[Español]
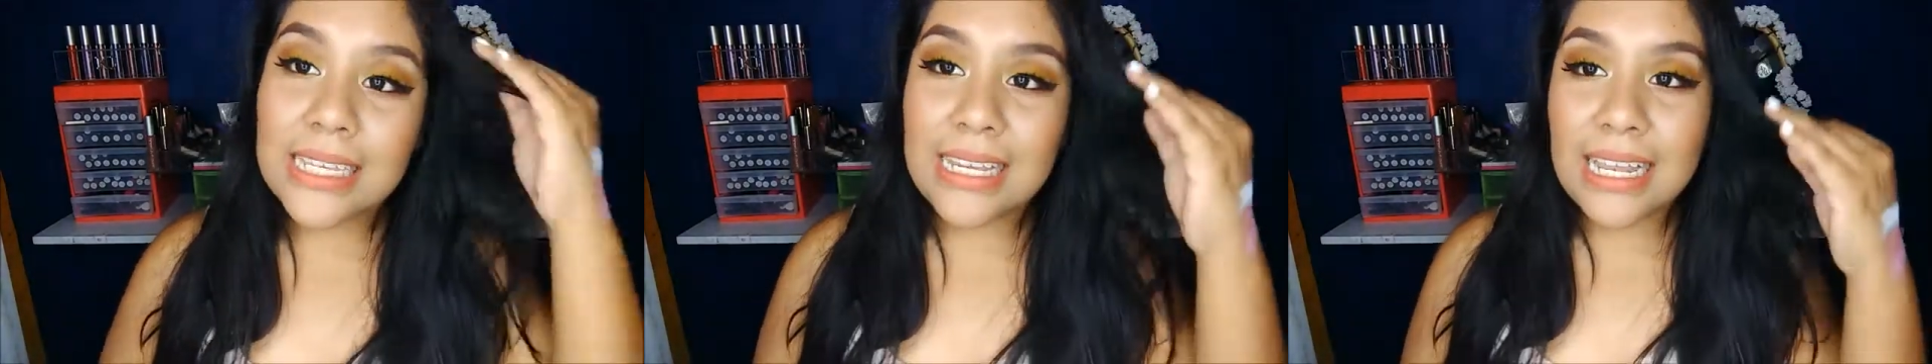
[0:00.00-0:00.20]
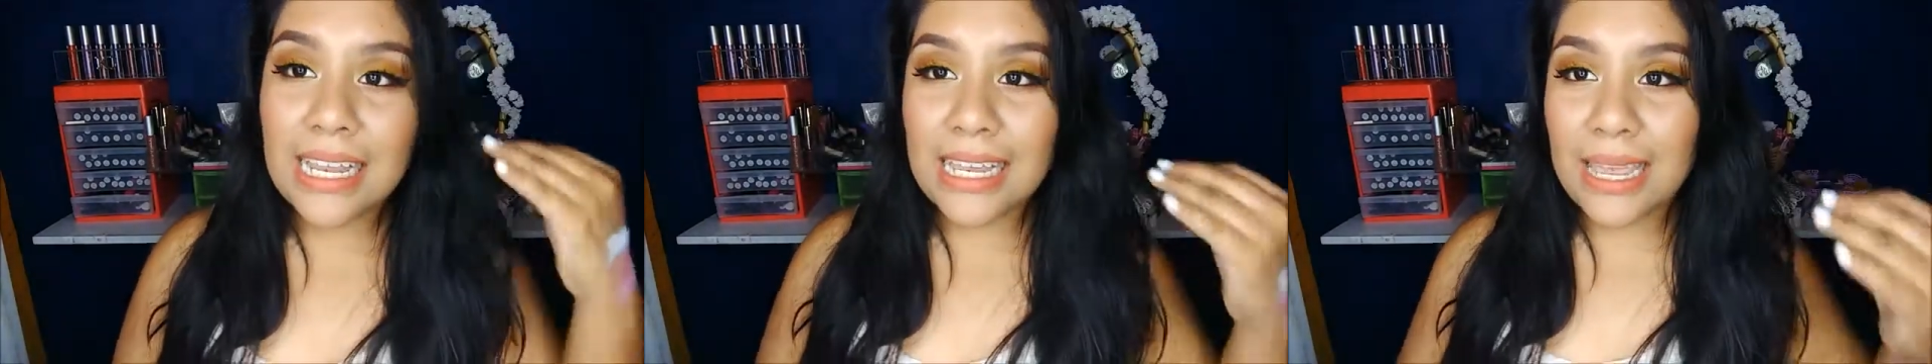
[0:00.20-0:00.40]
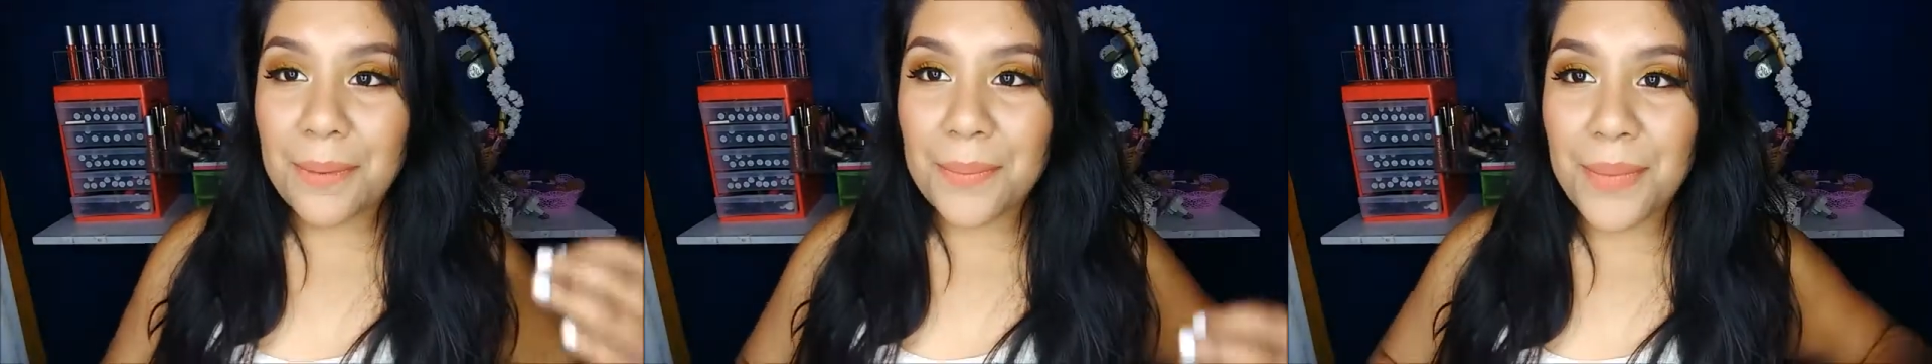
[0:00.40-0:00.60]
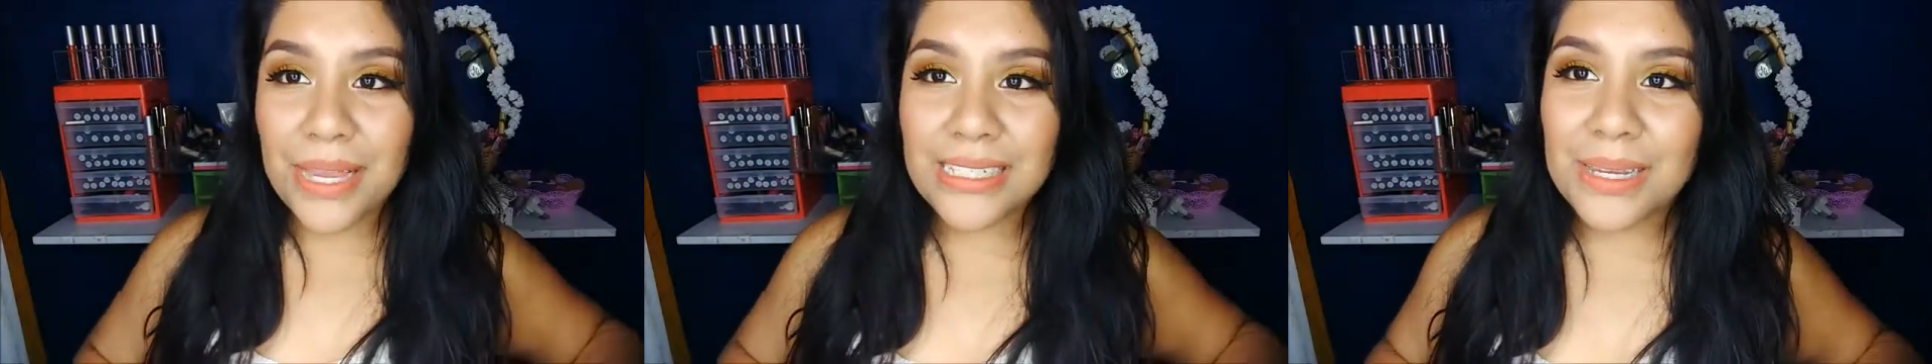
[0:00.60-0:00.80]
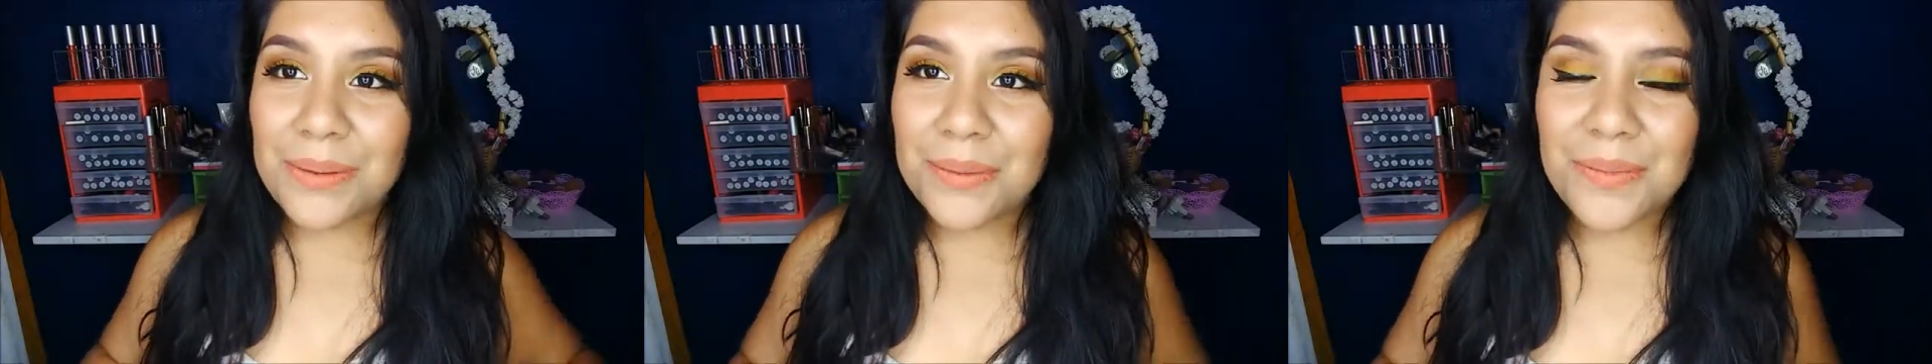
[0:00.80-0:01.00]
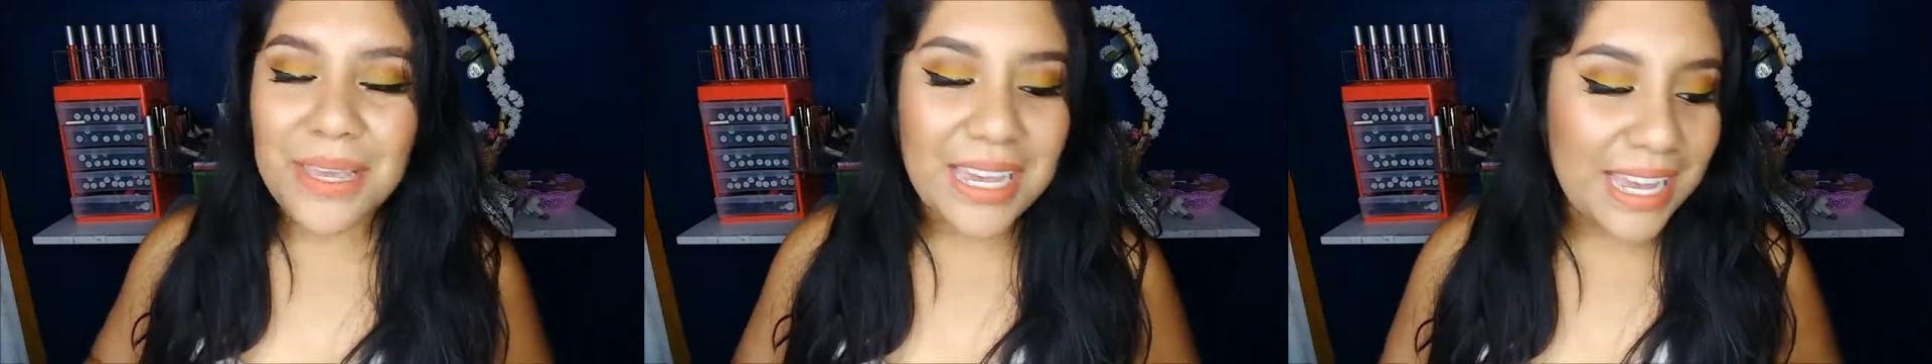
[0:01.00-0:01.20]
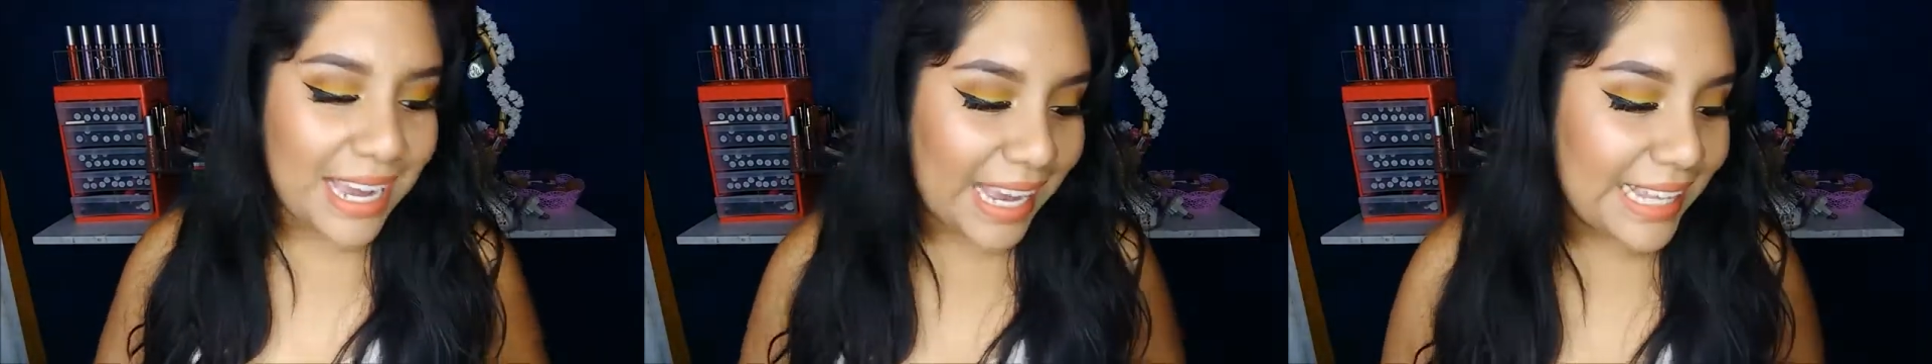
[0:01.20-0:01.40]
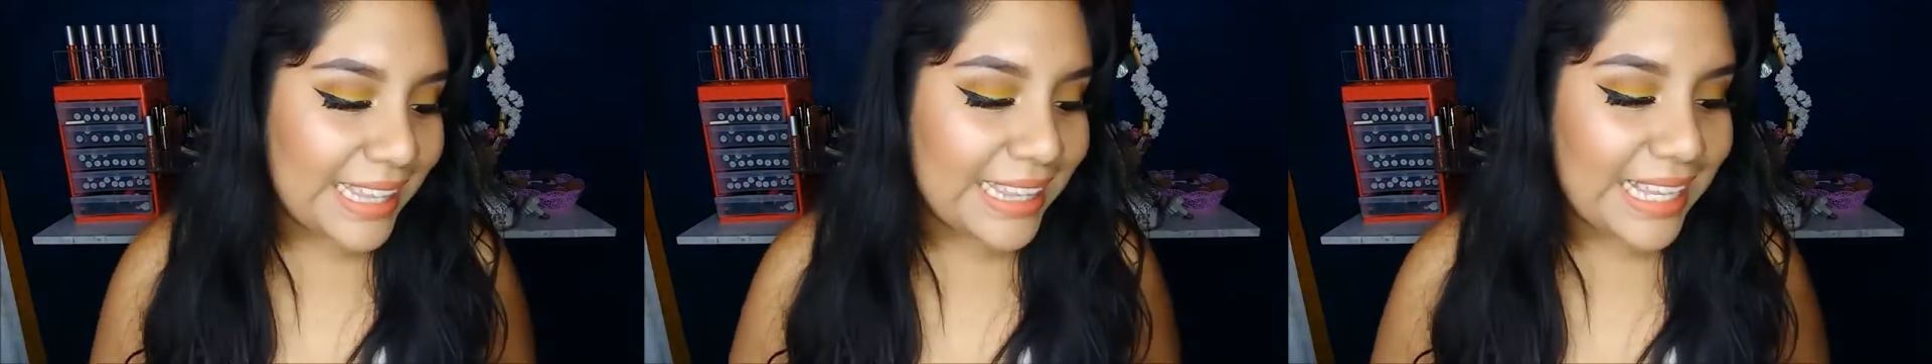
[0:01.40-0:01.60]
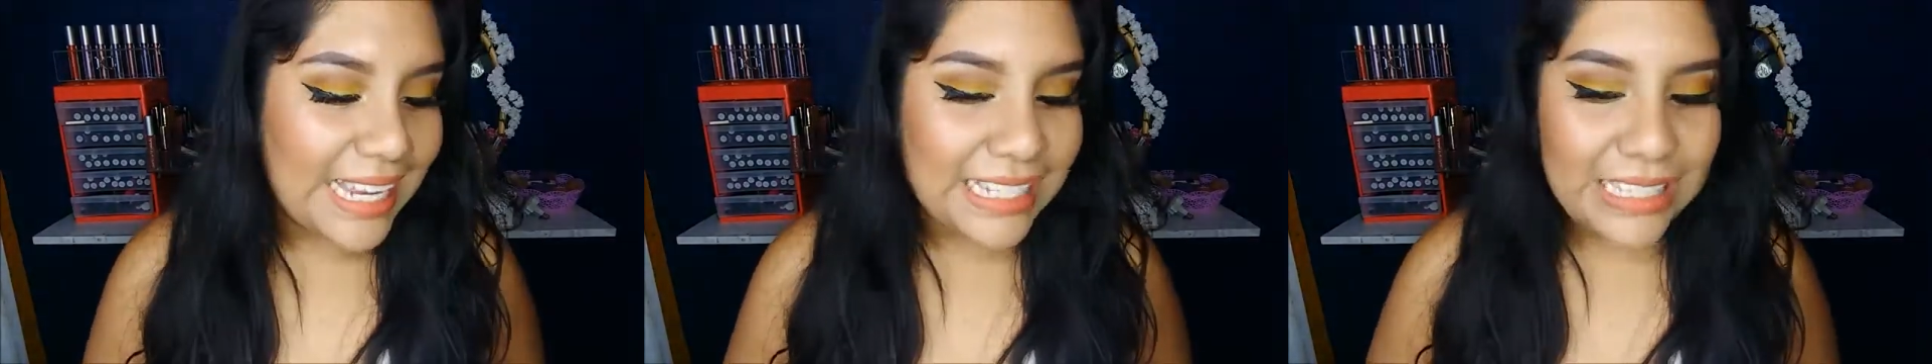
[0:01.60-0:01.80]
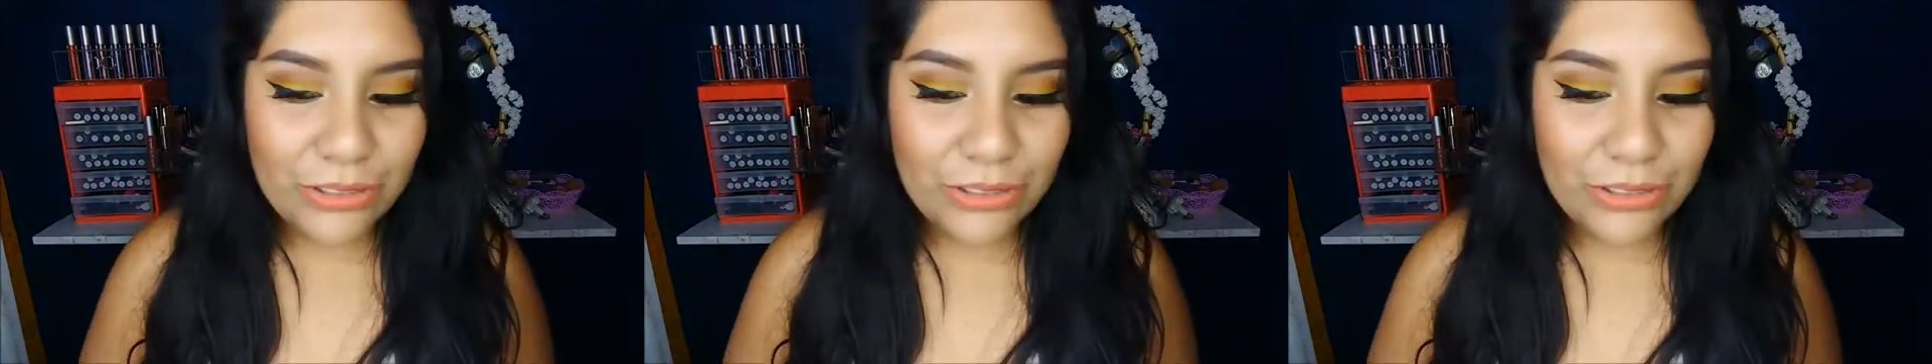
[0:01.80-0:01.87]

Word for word: que es la que más a mí me encanta.